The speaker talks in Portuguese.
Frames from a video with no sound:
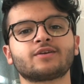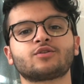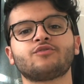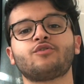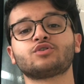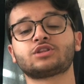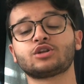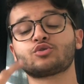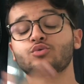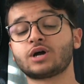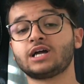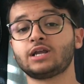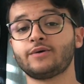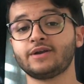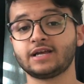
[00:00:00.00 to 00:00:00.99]
Tô voltando com o
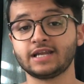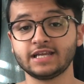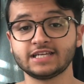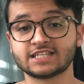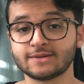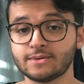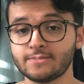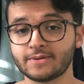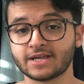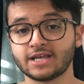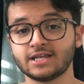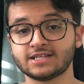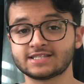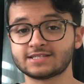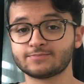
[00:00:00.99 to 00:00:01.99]
canal em inglês também, para
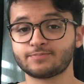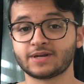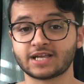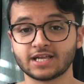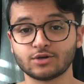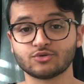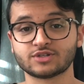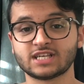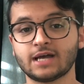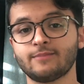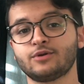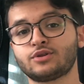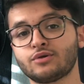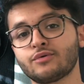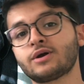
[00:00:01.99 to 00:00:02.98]
quem, pra quem não
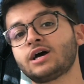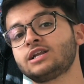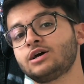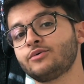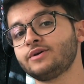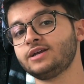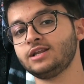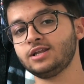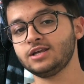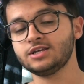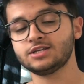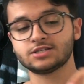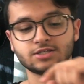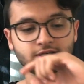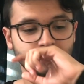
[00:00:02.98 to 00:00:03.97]
sabe, eu tenho um canal em
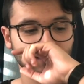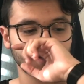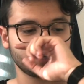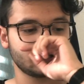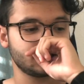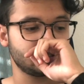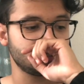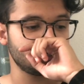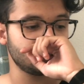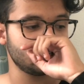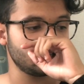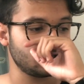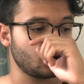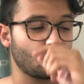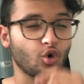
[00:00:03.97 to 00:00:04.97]
inglês
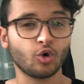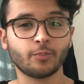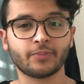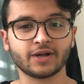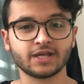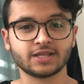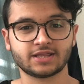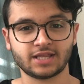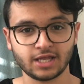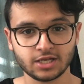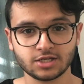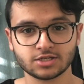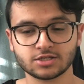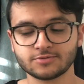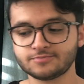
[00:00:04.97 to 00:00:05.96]
de roupa e
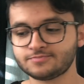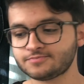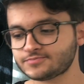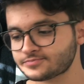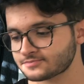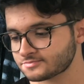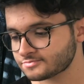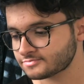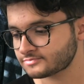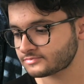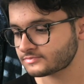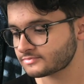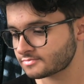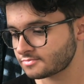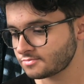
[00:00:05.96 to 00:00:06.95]
tênis.
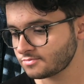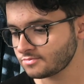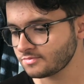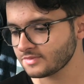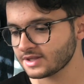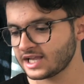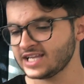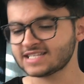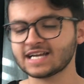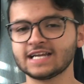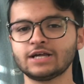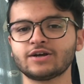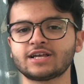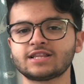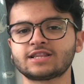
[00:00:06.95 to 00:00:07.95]
Que esse
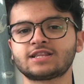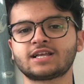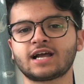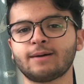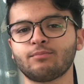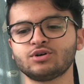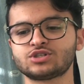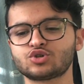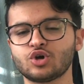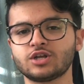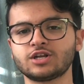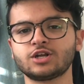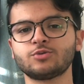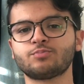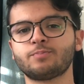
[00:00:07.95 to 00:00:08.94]
canal aqui acabou se
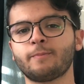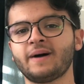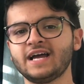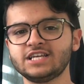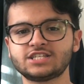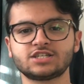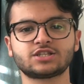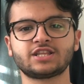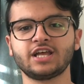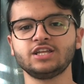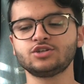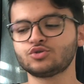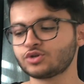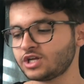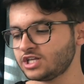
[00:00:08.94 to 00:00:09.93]
tornando mais de
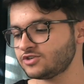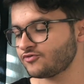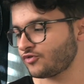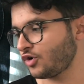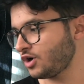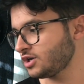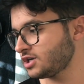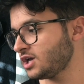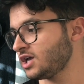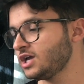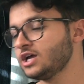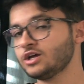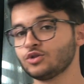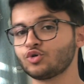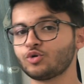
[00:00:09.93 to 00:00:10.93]
tênis do que de vlog.
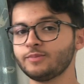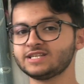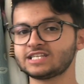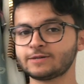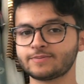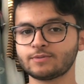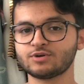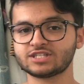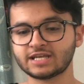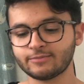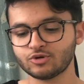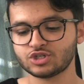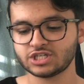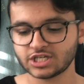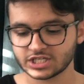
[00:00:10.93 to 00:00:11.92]
No começo era pra mostrar
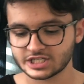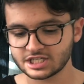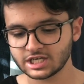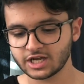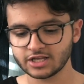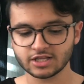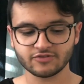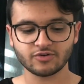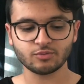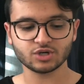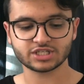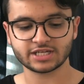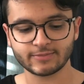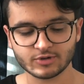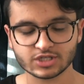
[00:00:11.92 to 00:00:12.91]
meu dia a dia, eu ainda vou
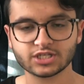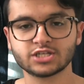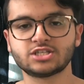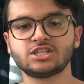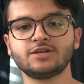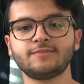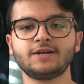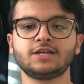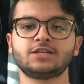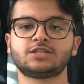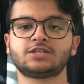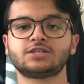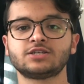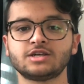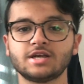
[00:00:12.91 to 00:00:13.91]
mostrar meu dia a dia,
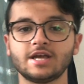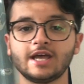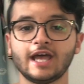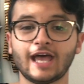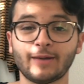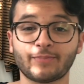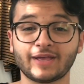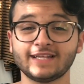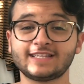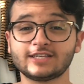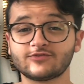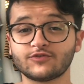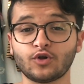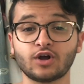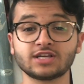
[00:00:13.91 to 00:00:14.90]
mas é porque esses
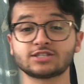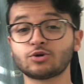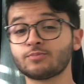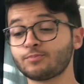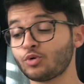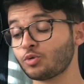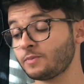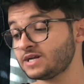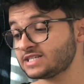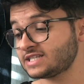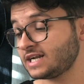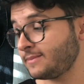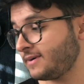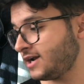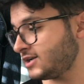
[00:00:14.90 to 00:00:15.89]
vlogs dão um pouco mais de
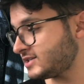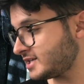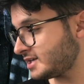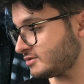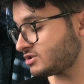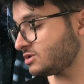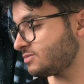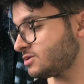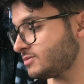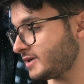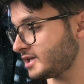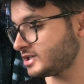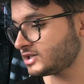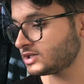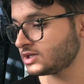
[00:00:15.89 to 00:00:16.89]
trabalho. Esse aqui eu
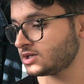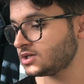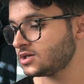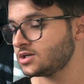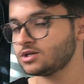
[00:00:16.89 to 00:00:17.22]
simplesmente